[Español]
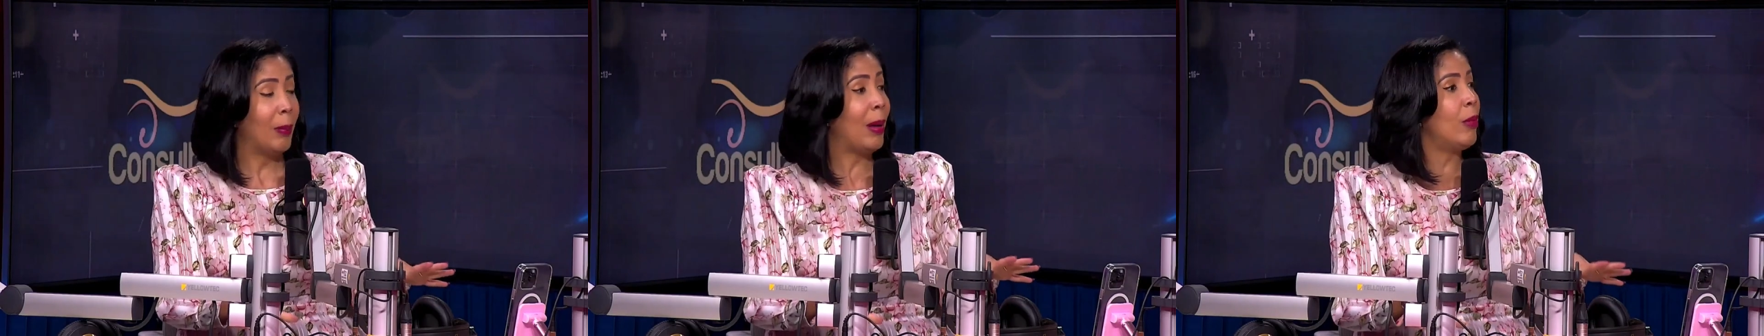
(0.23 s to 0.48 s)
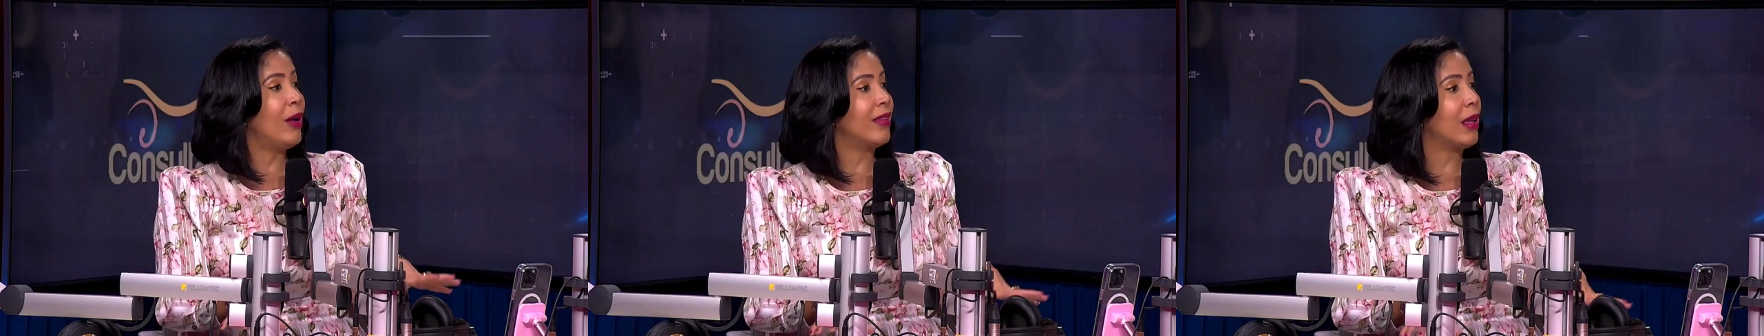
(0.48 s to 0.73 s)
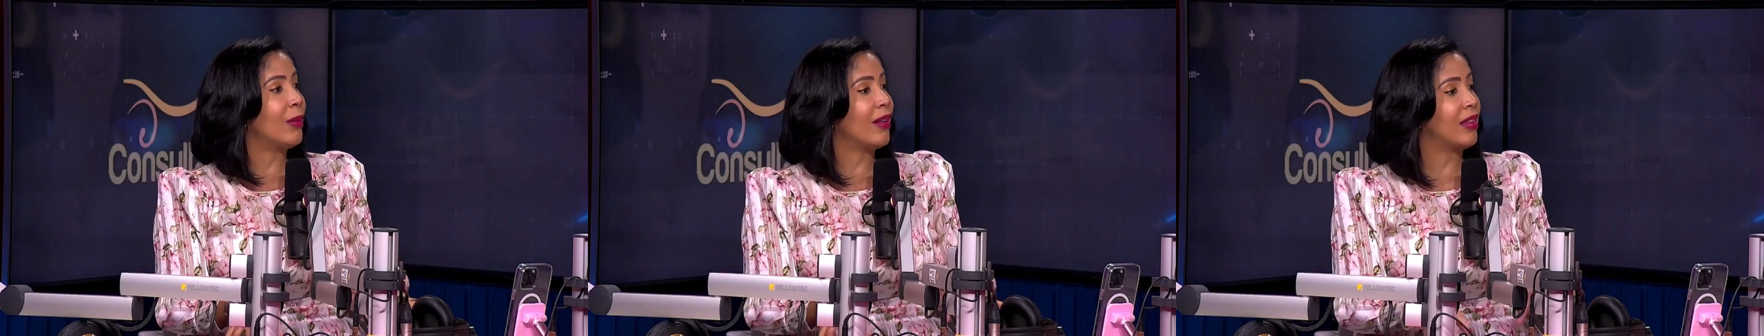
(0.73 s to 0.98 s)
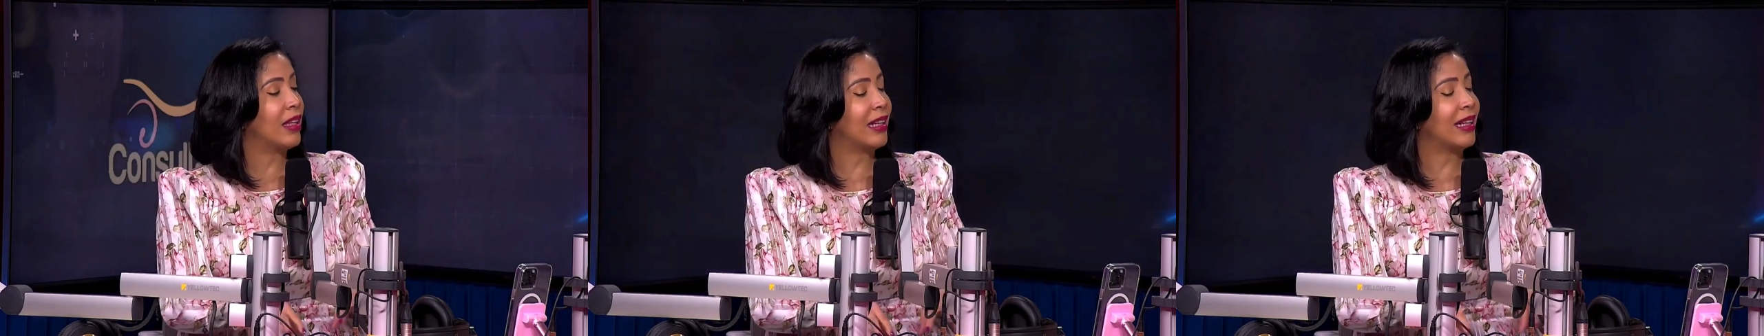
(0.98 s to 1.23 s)
Vamos a
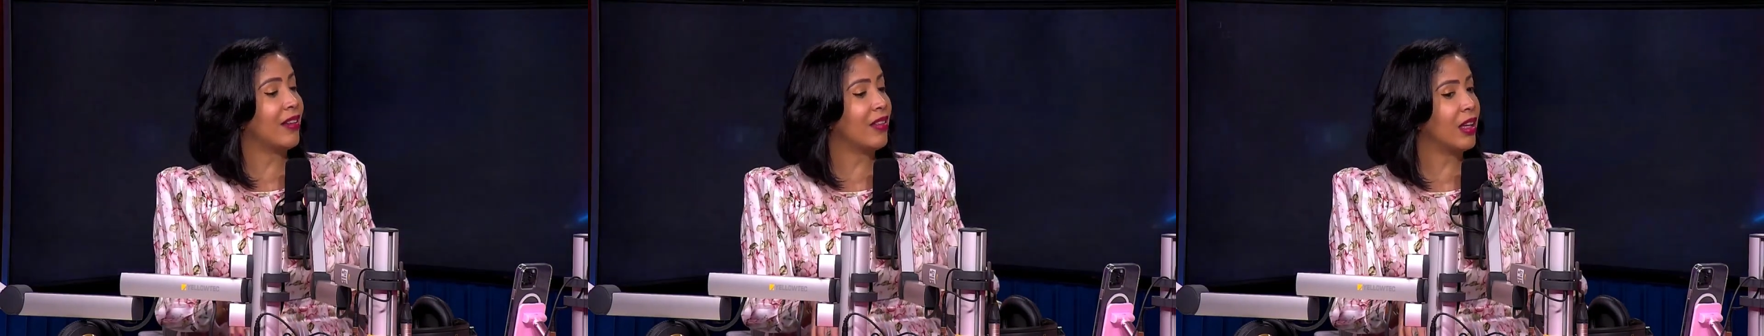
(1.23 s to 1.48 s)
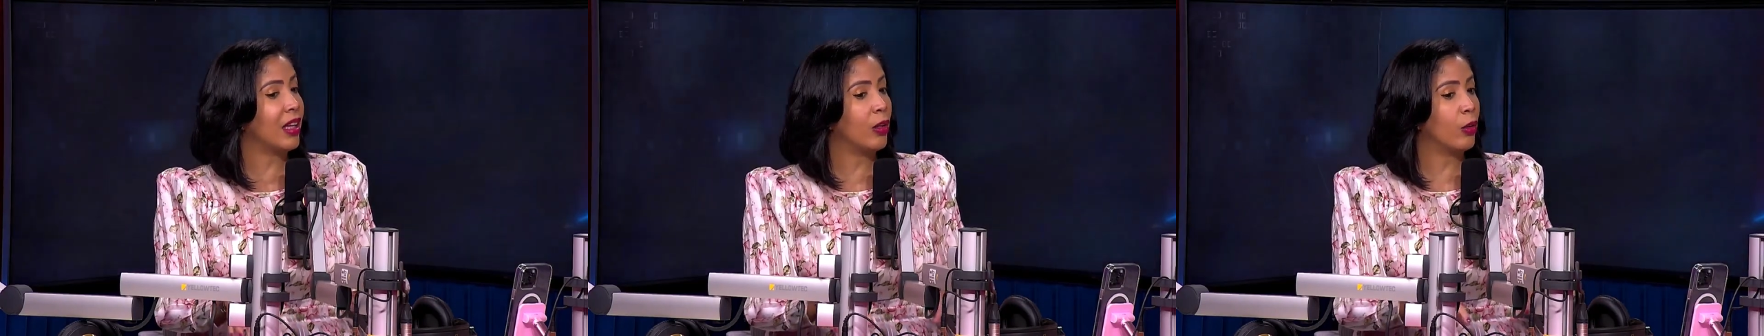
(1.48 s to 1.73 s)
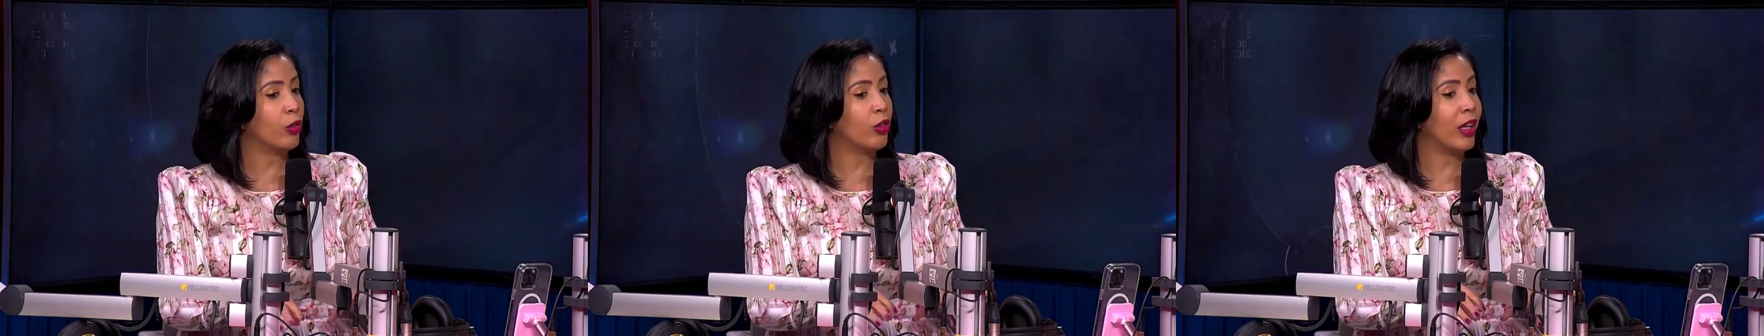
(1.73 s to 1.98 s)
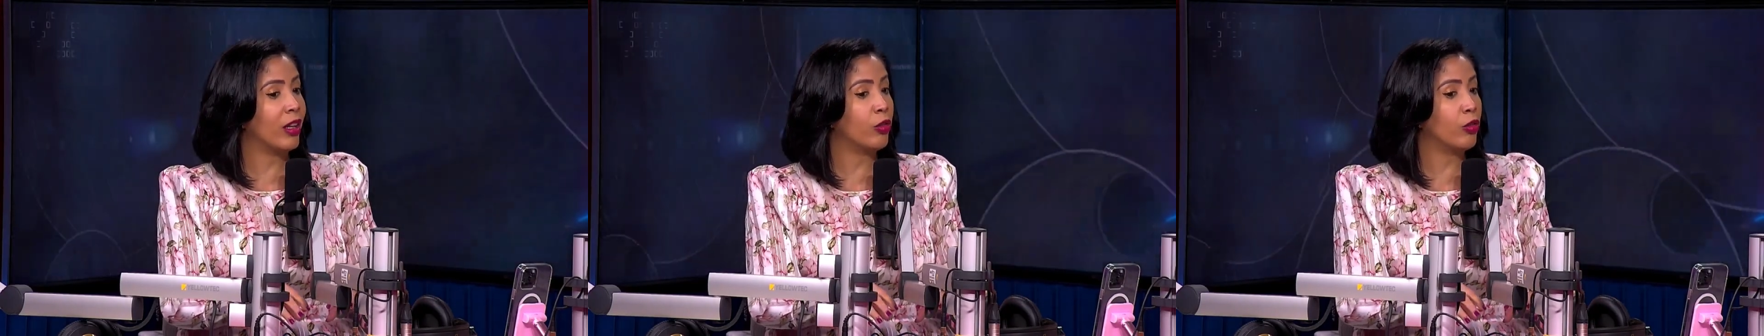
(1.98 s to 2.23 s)
establecer que
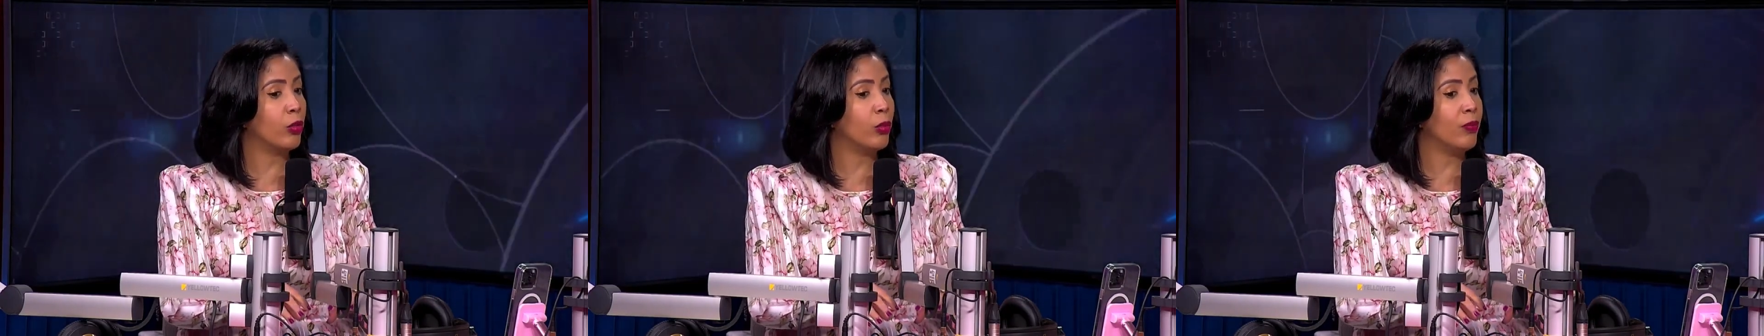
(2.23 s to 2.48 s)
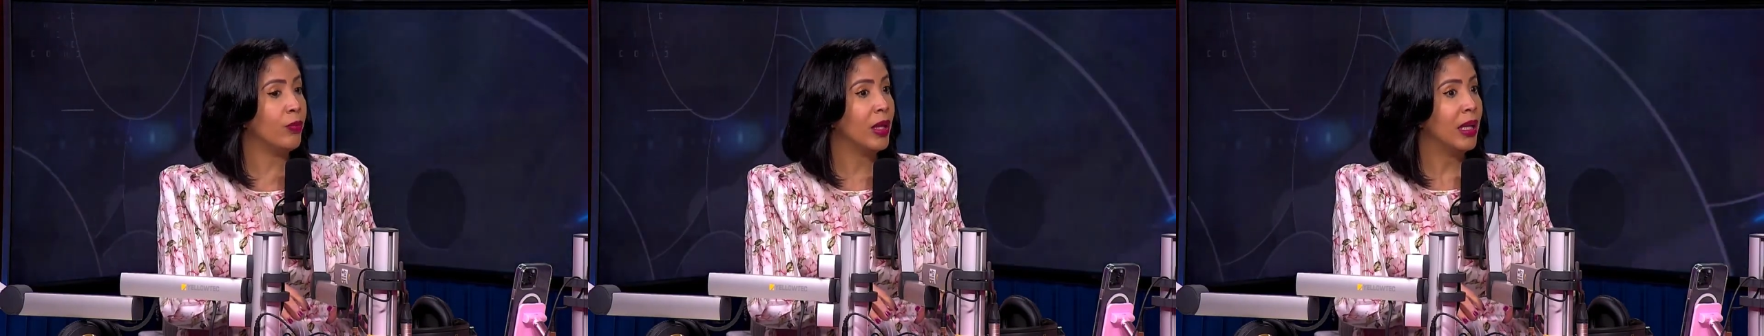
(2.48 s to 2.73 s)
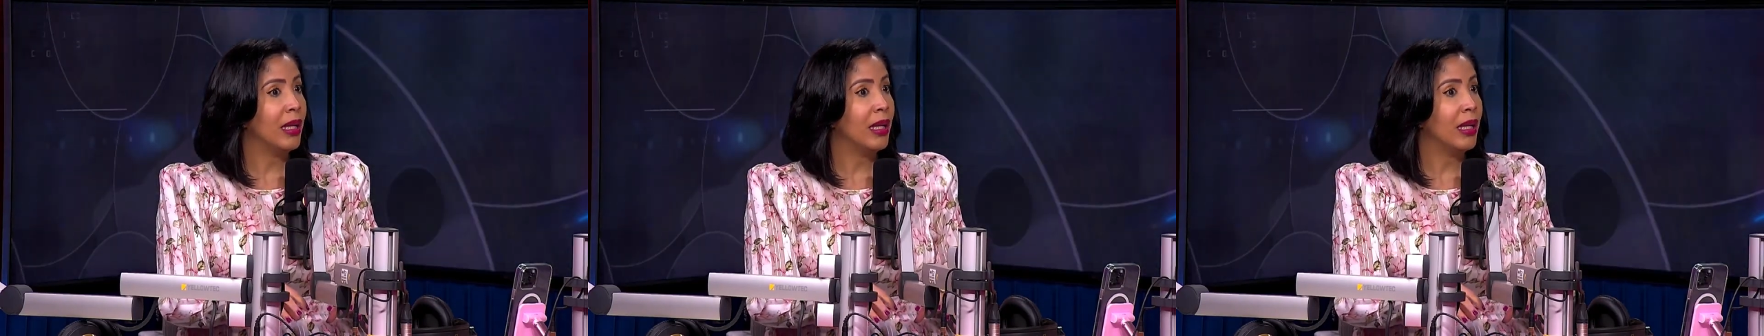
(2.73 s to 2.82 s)
celos es un